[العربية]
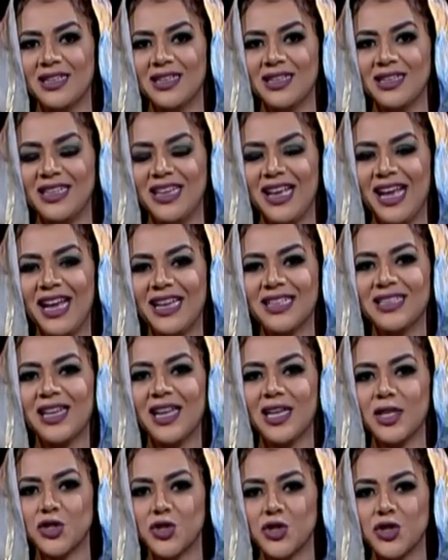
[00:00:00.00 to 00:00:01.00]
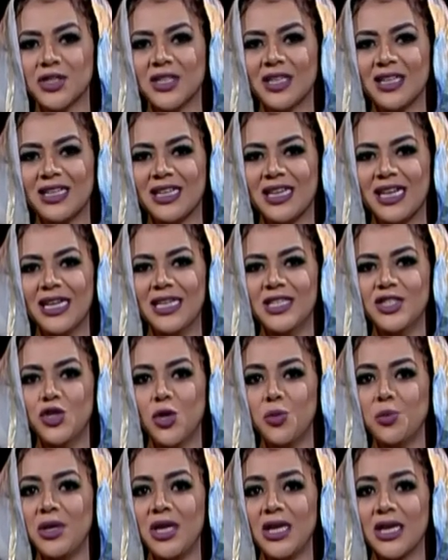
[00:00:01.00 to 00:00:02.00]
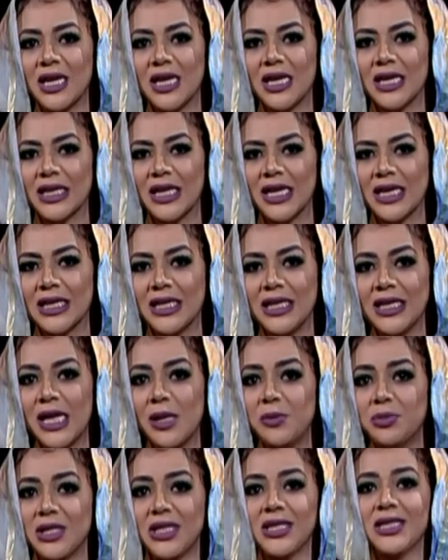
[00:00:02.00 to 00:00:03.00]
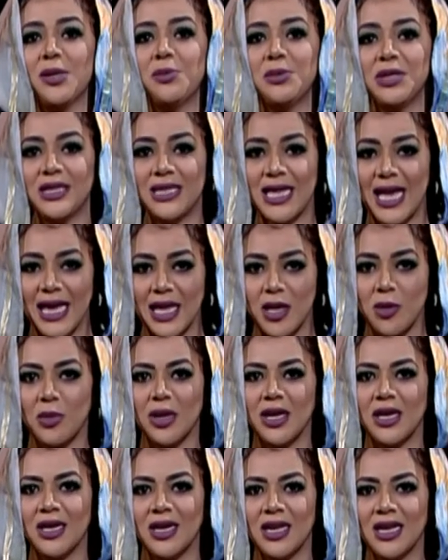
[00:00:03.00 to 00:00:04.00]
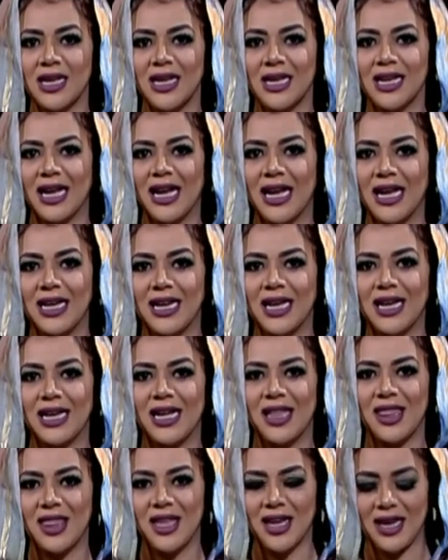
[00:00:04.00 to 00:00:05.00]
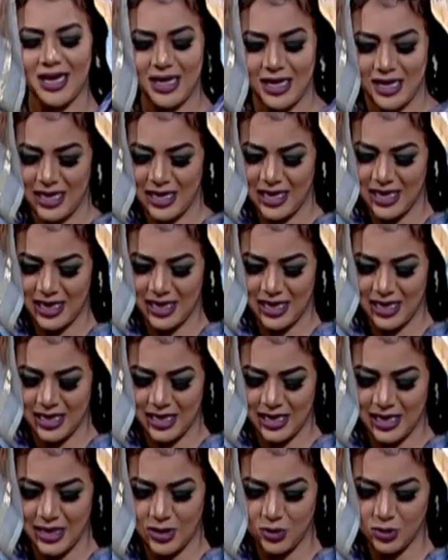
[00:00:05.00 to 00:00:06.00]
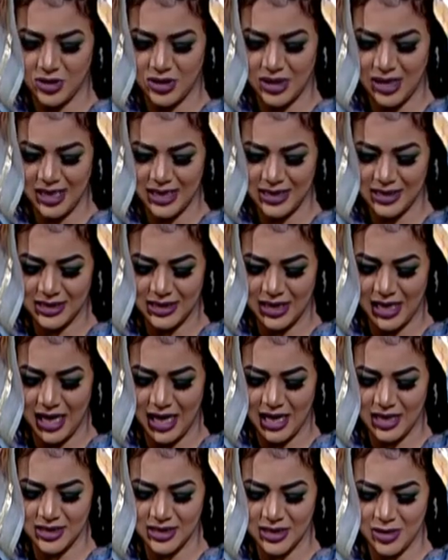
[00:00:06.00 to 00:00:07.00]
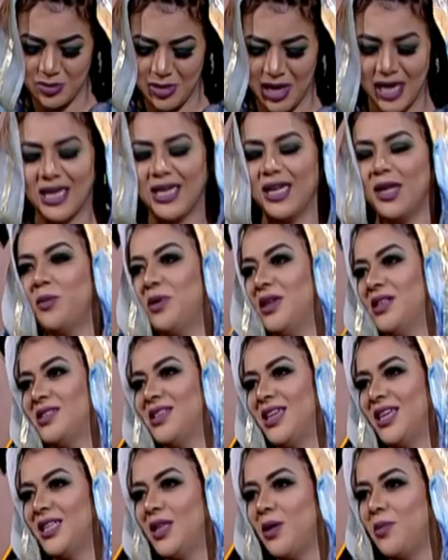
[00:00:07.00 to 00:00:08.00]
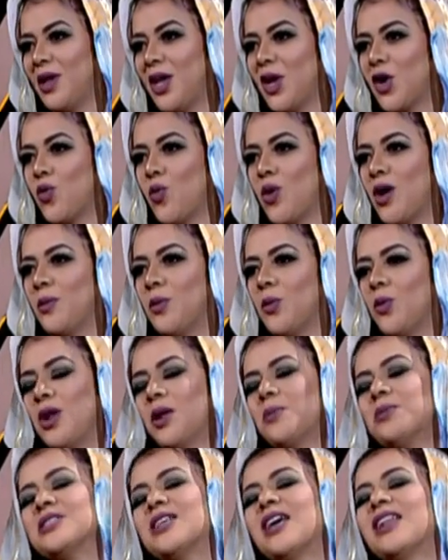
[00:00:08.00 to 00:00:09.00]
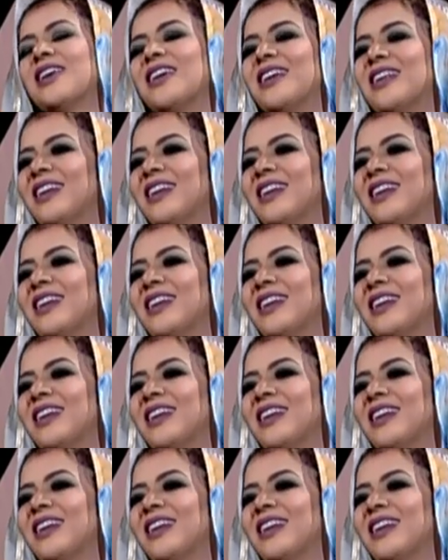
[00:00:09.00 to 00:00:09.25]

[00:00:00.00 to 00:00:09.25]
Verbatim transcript: لأحد الأنشطة الجميلة الرياضية اللي بتعتمد دائما على الذكاء الأستاذ عاصم علي العبيد سعيدة بك وبقول لك مساء الخير